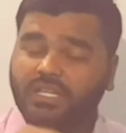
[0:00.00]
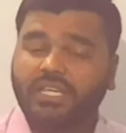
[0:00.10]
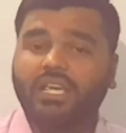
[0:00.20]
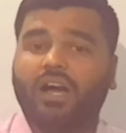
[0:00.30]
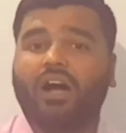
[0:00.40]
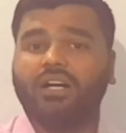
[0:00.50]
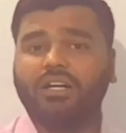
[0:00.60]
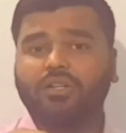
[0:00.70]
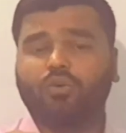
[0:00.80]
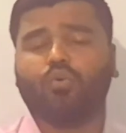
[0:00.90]
कि
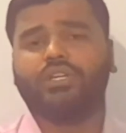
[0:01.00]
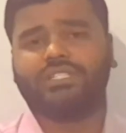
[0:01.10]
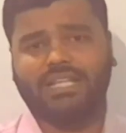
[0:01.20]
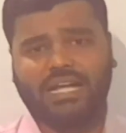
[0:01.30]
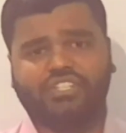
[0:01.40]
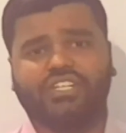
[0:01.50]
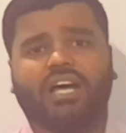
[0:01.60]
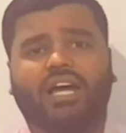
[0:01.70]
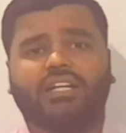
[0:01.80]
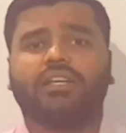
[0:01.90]
अगर कोई
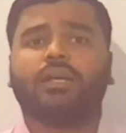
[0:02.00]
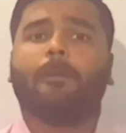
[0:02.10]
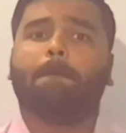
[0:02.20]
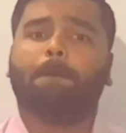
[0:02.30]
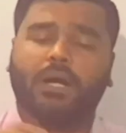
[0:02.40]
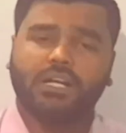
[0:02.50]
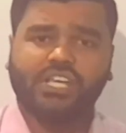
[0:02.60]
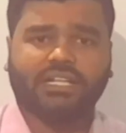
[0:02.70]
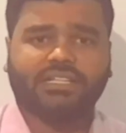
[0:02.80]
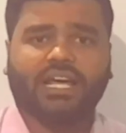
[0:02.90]
साझेदार मर
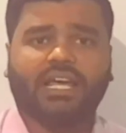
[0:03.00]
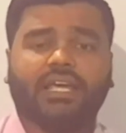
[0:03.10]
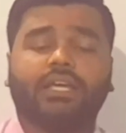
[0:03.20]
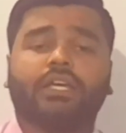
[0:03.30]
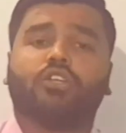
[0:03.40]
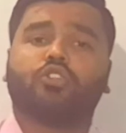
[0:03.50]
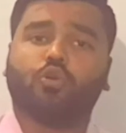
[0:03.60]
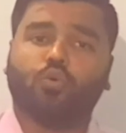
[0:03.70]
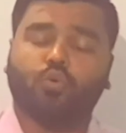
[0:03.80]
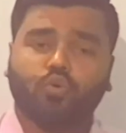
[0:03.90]
जाता है
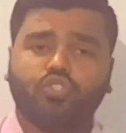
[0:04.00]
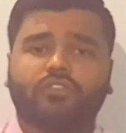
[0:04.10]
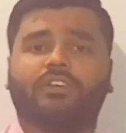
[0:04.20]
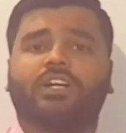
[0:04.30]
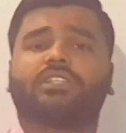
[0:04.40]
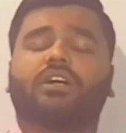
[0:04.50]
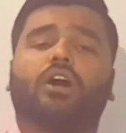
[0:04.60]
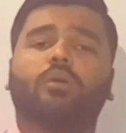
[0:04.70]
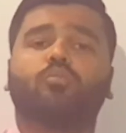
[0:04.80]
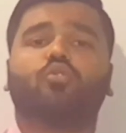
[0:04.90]
तो उस वक्त
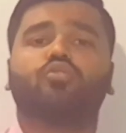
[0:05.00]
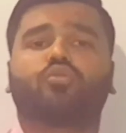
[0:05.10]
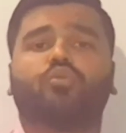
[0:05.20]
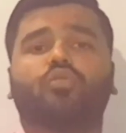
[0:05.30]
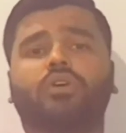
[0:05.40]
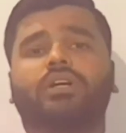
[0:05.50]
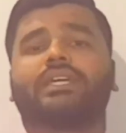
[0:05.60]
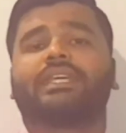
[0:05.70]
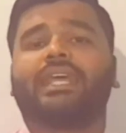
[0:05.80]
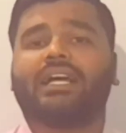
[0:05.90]
हम उसको
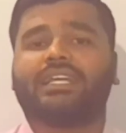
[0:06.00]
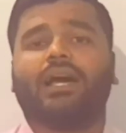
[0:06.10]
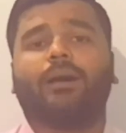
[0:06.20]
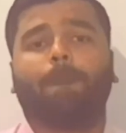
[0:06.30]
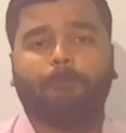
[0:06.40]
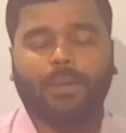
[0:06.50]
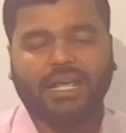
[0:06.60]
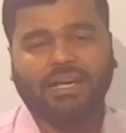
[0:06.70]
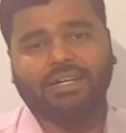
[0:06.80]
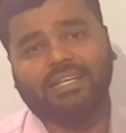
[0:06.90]
क्या क्या पे
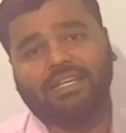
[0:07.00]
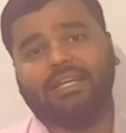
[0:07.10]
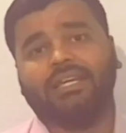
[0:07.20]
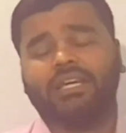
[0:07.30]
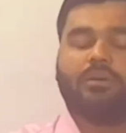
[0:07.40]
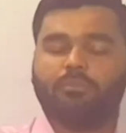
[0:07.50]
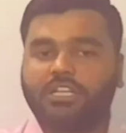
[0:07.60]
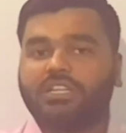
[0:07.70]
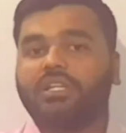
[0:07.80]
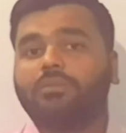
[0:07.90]
करेंगे
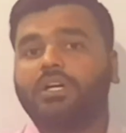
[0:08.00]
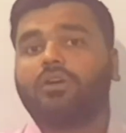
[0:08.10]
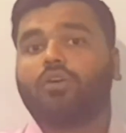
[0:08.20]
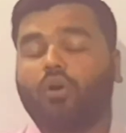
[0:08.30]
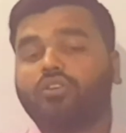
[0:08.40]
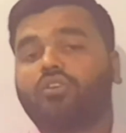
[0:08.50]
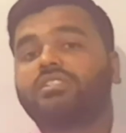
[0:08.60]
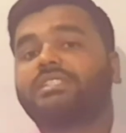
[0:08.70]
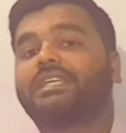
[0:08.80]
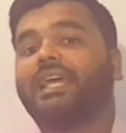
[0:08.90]
मतलब कौन कौन
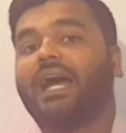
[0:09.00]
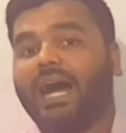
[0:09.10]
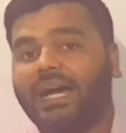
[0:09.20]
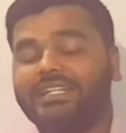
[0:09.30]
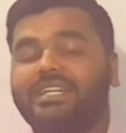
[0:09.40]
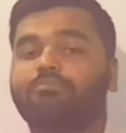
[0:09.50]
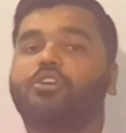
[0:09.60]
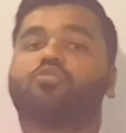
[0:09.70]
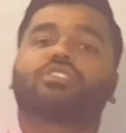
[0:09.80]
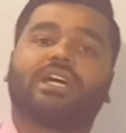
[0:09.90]
से आइटम में
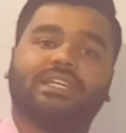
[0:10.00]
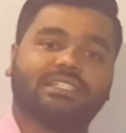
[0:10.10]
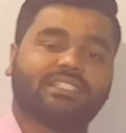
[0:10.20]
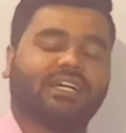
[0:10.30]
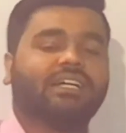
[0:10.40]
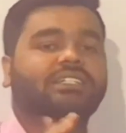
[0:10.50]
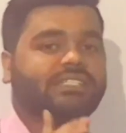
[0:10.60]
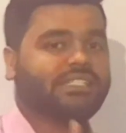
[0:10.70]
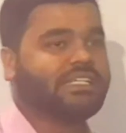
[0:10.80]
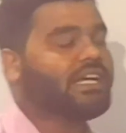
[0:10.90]
उसका हिस्सा
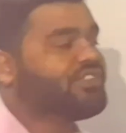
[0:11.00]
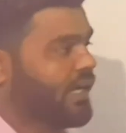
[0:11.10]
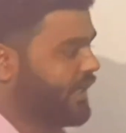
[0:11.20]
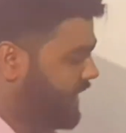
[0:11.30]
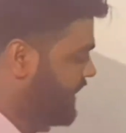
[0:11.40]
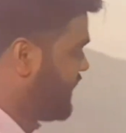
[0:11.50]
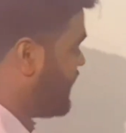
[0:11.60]
दिया जाएगा